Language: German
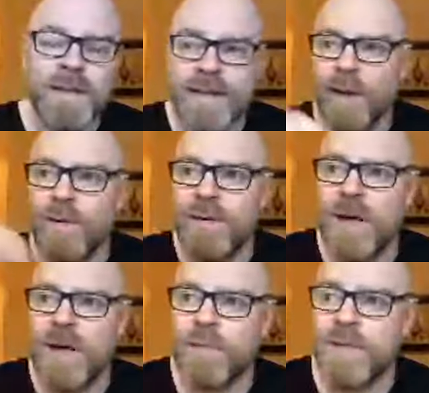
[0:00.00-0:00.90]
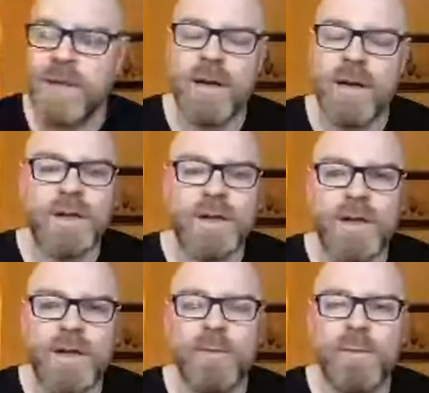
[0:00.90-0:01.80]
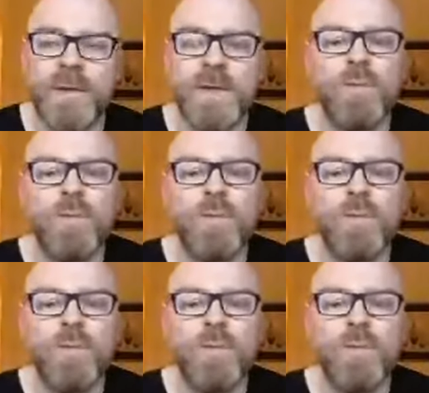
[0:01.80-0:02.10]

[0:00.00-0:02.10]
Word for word: die auch in der Apotheke arbeitet, informiert,